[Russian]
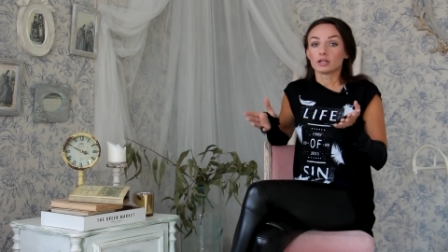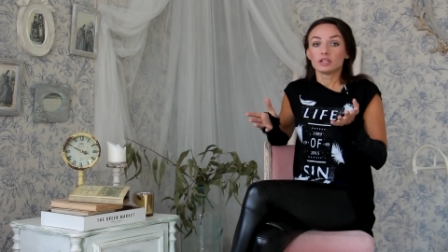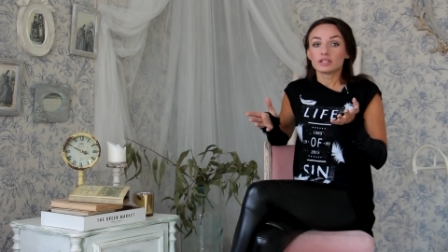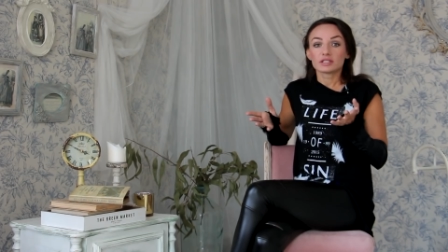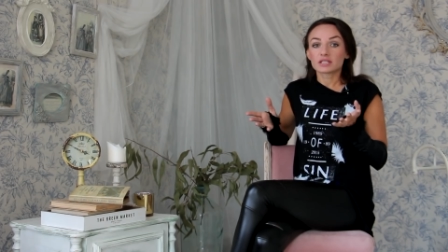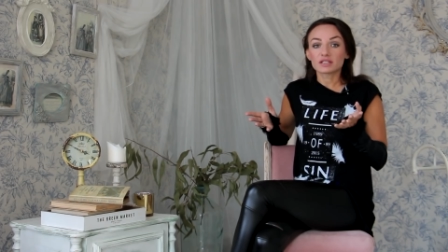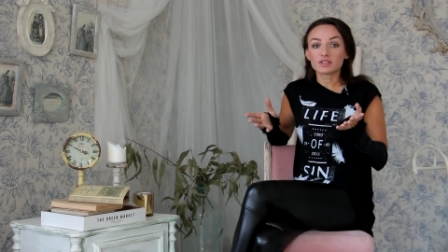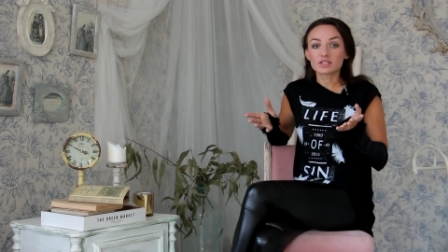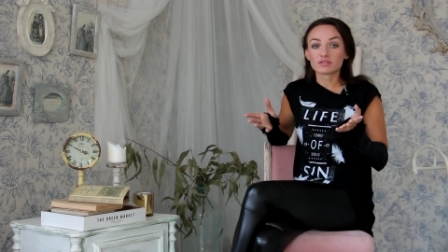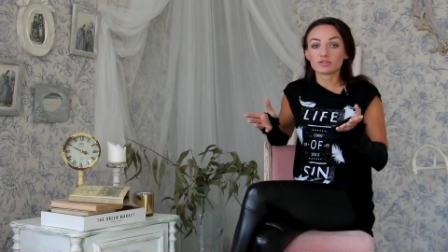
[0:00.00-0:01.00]
И,
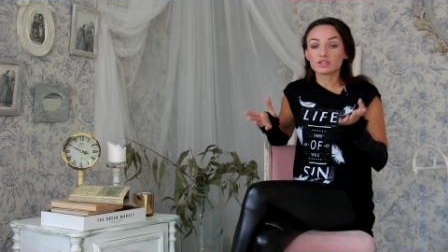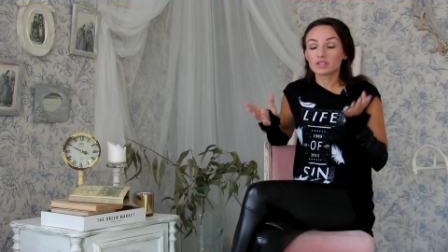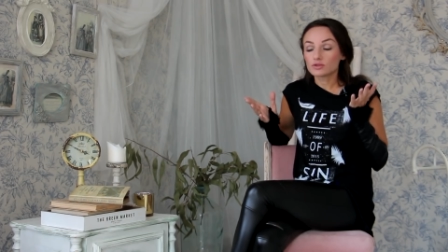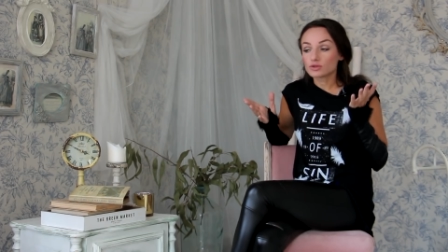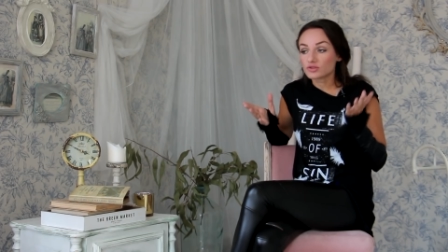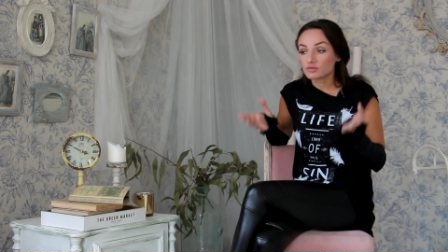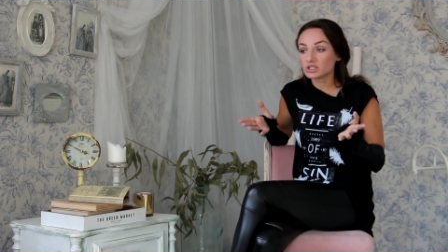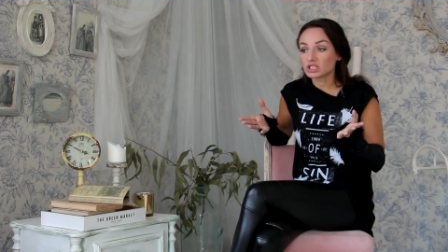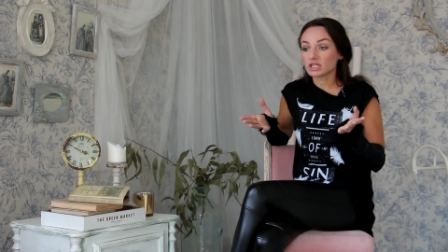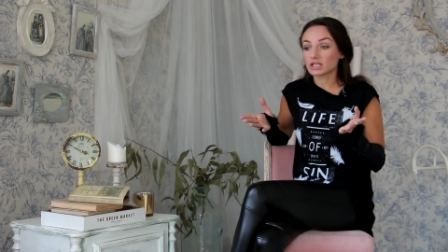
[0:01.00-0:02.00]
соответственно, вы не найдете в
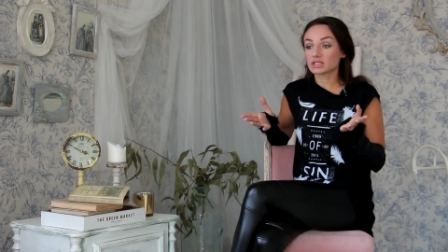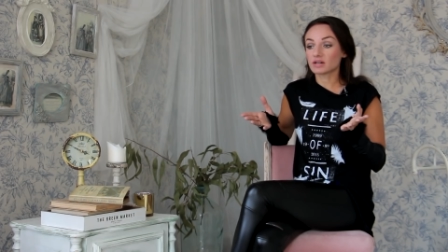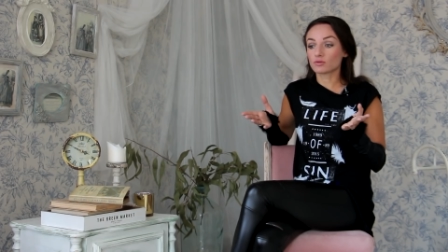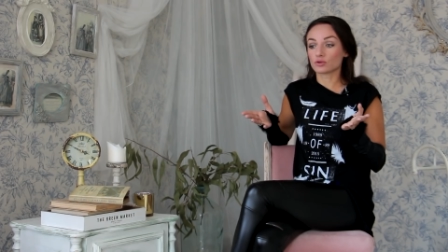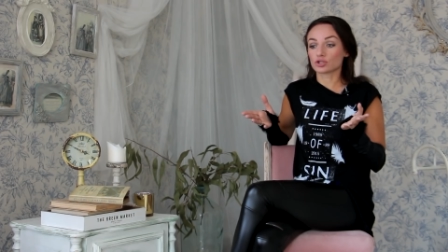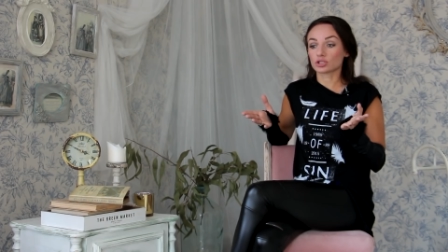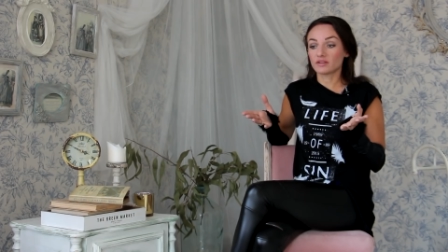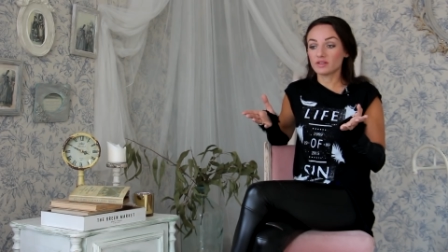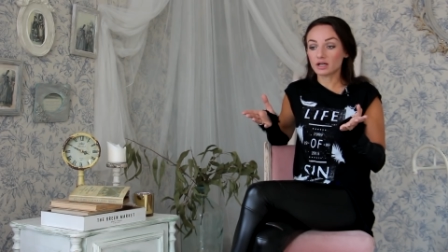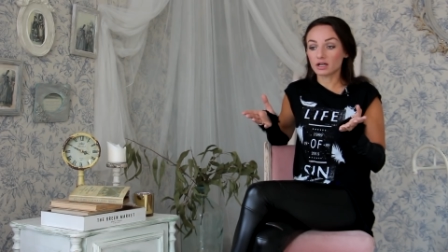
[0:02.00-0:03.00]
мире ни одного
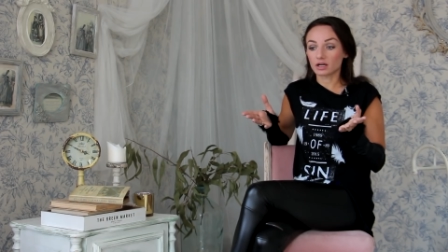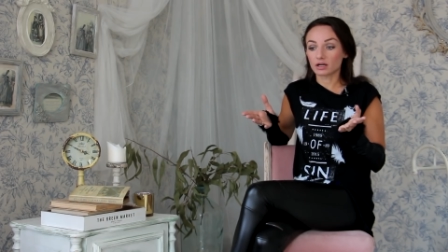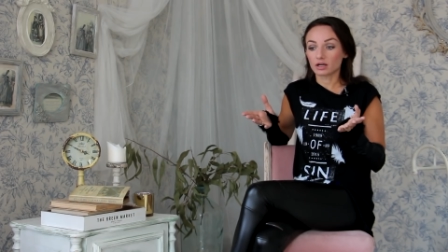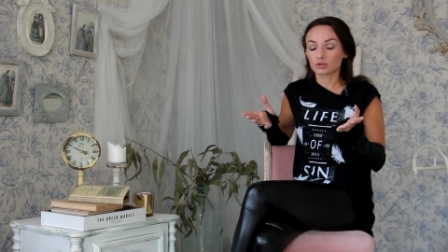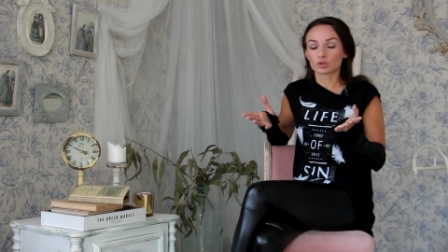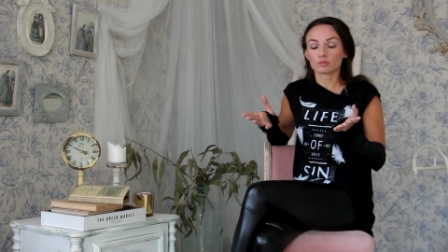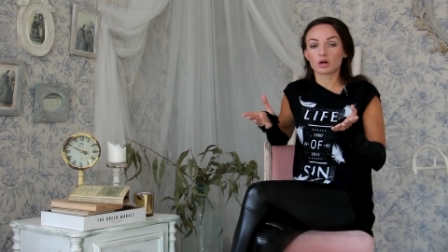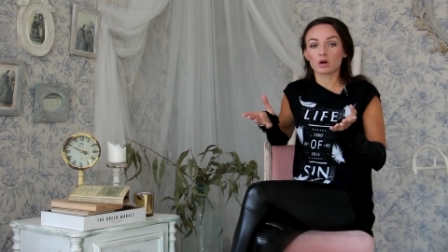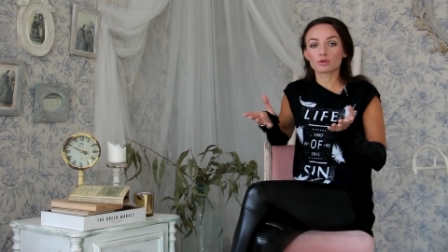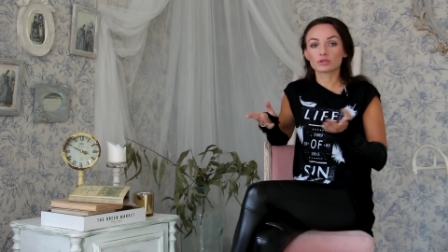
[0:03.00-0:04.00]
человека, который
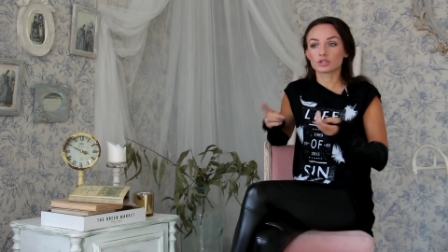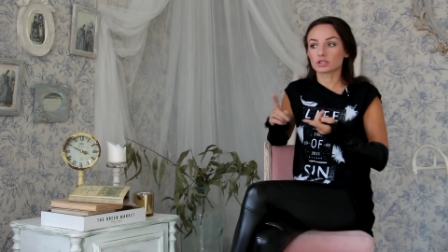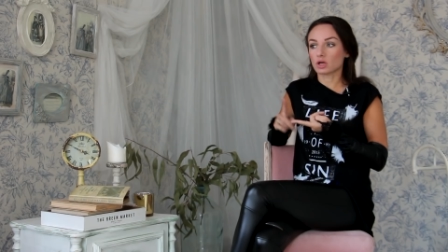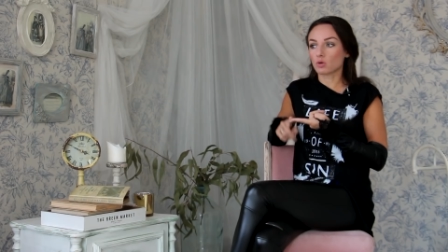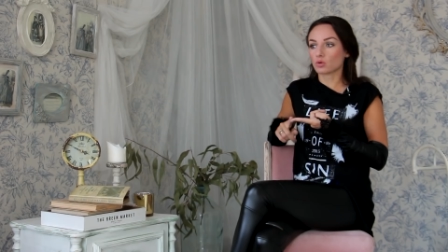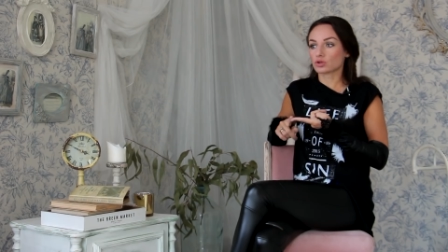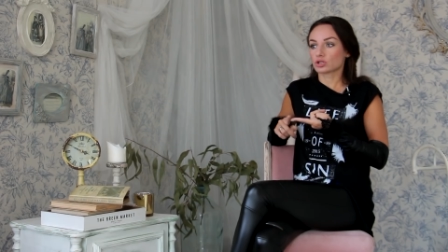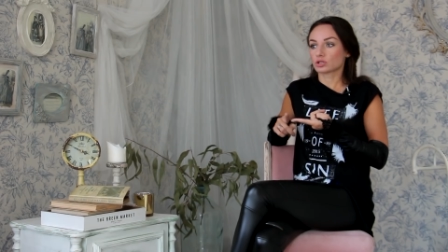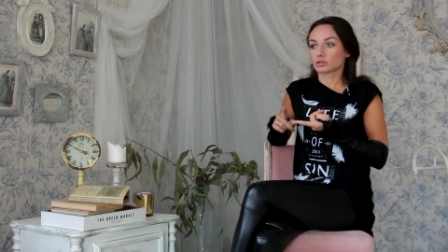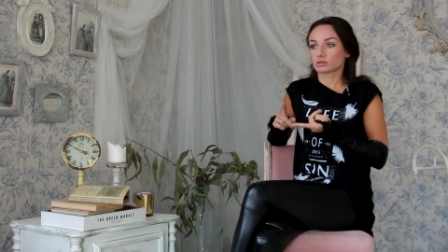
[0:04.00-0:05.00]
бы охотился на
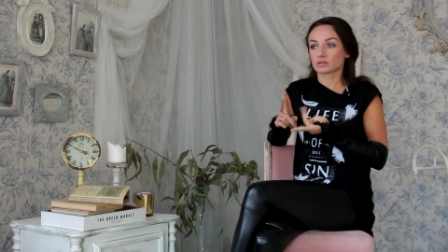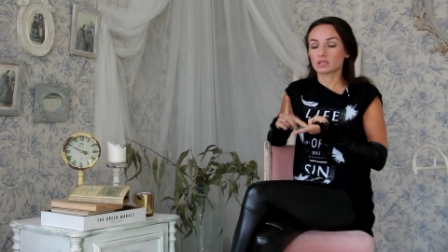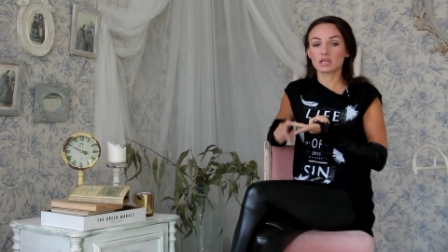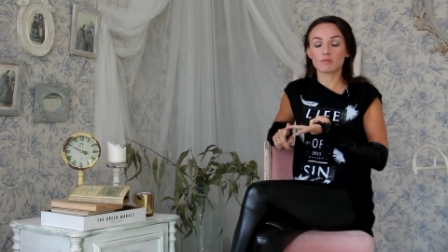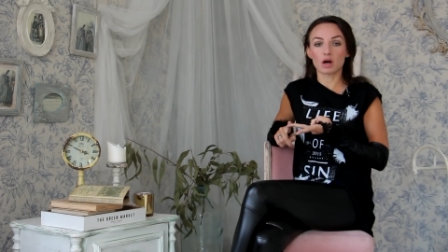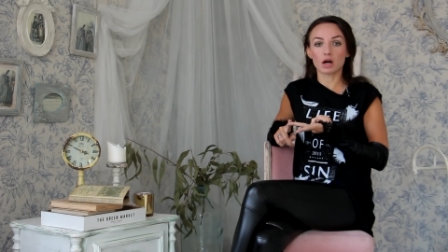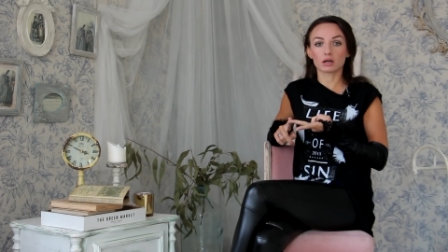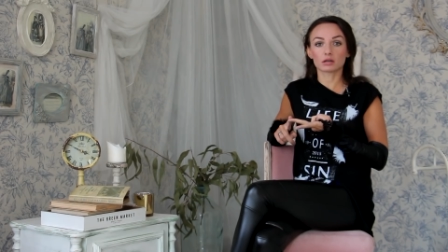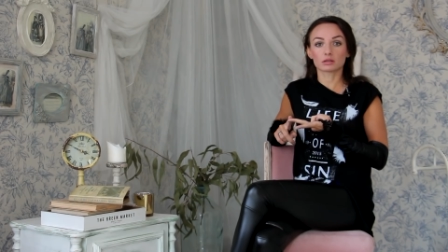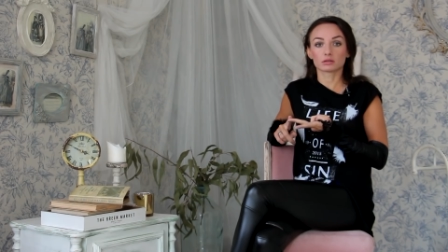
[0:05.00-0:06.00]
кошек, на
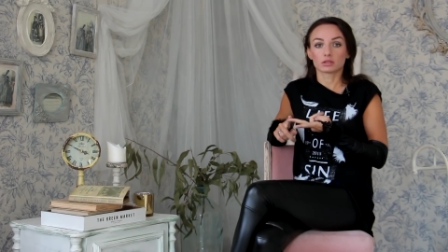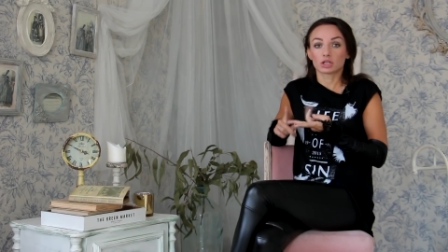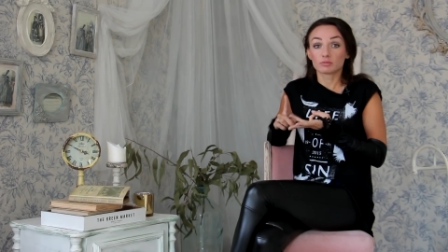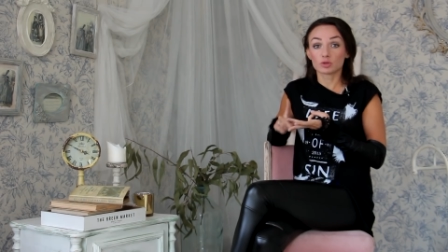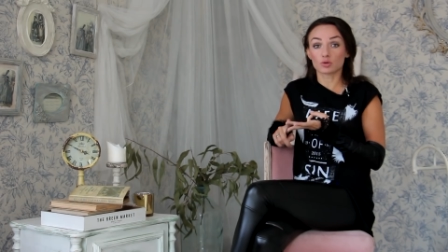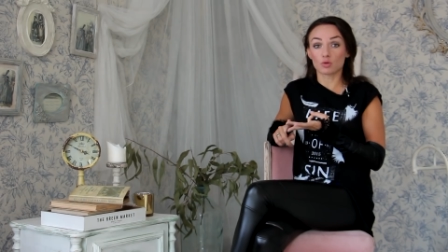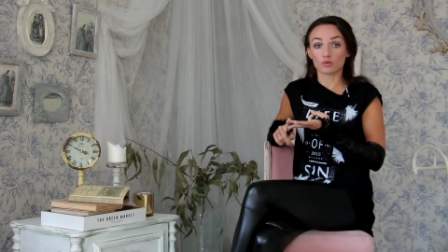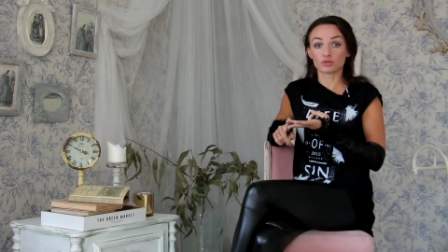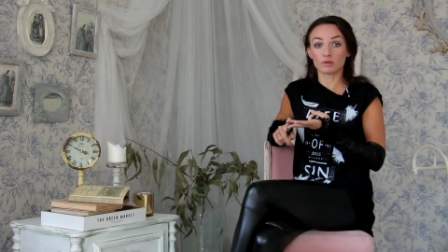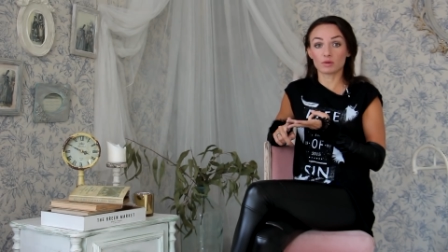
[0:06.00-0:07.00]
собак, на
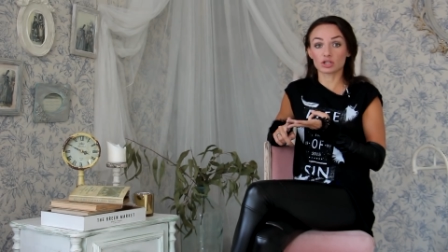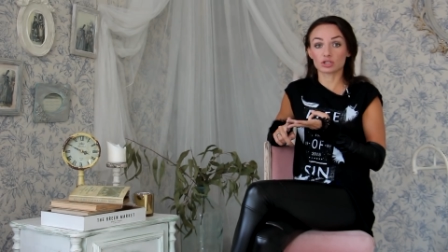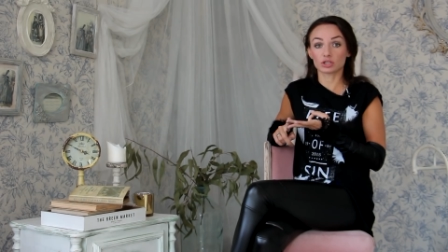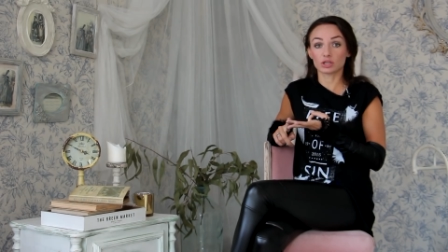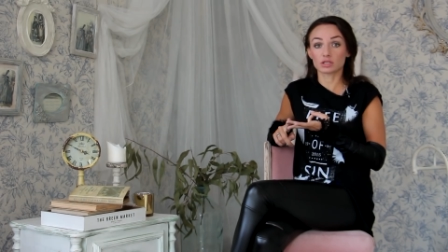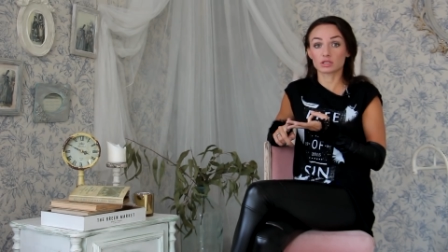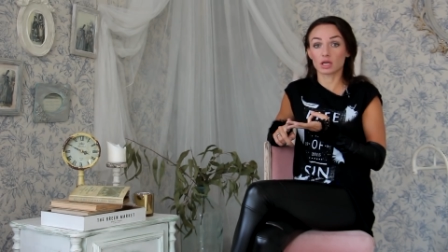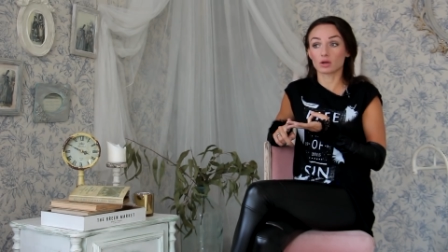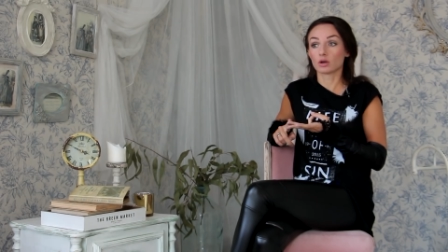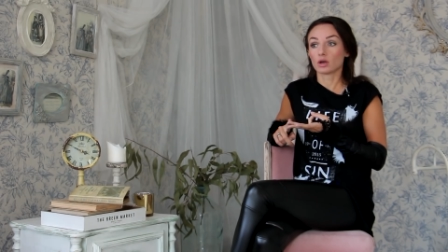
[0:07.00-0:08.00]
хомячков домашних, я не
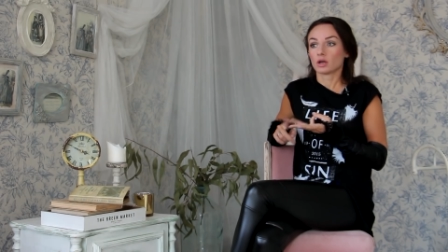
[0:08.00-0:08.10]
знаю.